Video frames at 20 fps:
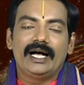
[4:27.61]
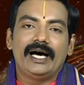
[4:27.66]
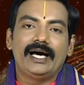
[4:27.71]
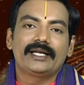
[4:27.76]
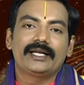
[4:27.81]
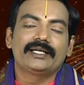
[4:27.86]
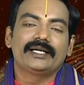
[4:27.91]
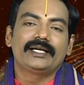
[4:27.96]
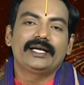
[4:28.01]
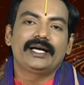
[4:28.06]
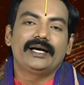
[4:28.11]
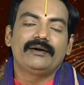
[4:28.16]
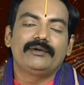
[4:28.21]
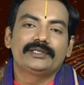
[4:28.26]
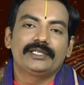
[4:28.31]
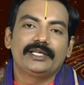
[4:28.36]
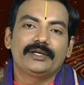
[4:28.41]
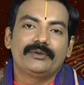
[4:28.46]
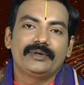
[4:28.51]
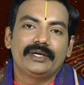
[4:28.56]
ఆర్థికంగా
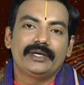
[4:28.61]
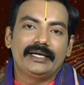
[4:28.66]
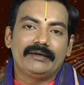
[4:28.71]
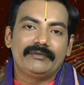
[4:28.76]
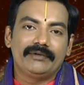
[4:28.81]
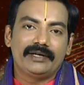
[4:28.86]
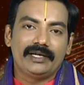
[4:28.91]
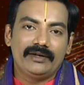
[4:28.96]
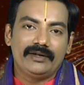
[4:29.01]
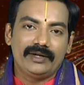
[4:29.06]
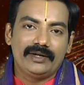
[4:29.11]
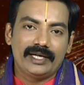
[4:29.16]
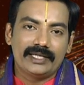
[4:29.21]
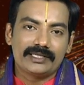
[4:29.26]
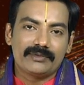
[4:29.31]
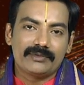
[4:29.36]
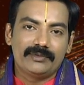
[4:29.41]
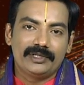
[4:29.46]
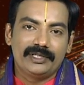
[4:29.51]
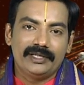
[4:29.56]
ఒత్తిడికి గురయ్యేటువంటి
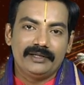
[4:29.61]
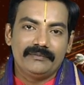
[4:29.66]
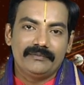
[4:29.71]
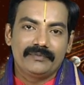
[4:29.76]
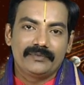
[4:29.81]
అవకాశం ఉంది